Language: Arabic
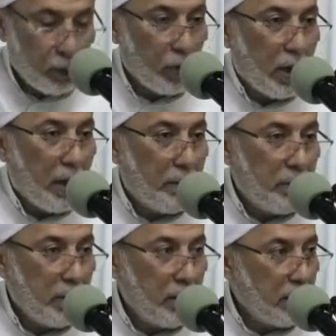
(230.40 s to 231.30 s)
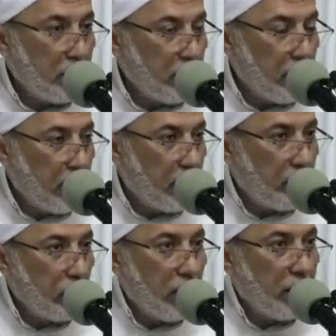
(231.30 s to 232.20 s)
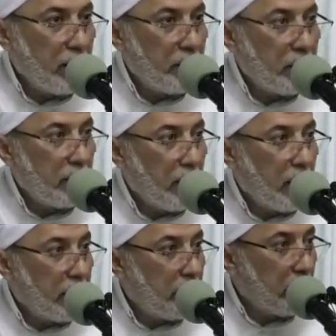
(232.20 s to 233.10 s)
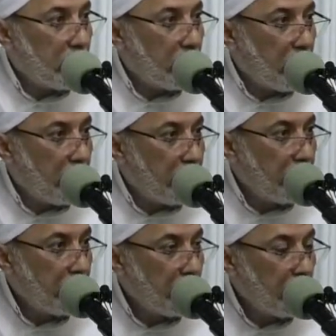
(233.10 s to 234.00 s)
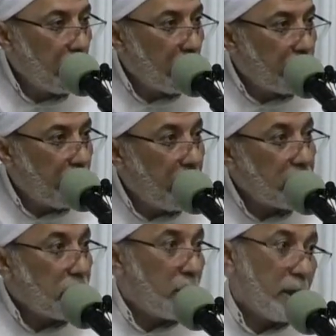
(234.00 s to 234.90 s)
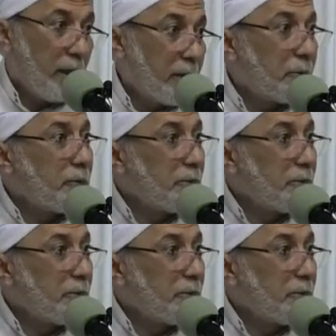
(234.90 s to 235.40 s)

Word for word: تراب لأن أبونا آدم من تراب ونطفة ذريته